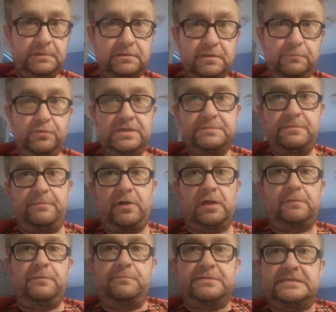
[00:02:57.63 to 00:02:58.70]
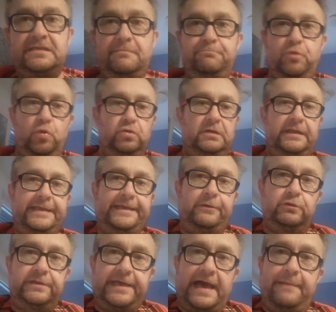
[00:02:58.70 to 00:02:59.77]
Da muss man manchmal ein bisschen am Boden liegen
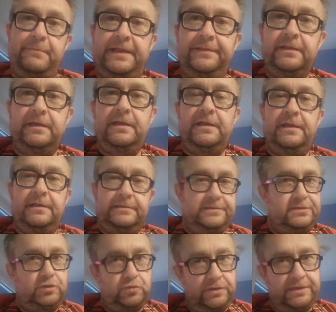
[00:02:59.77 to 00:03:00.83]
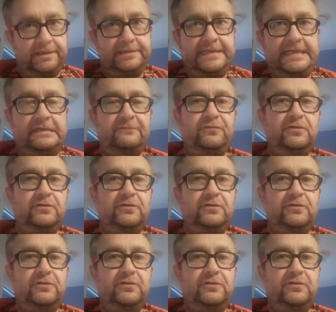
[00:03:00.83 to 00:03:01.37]
und jammern. Das tue ich dann nicht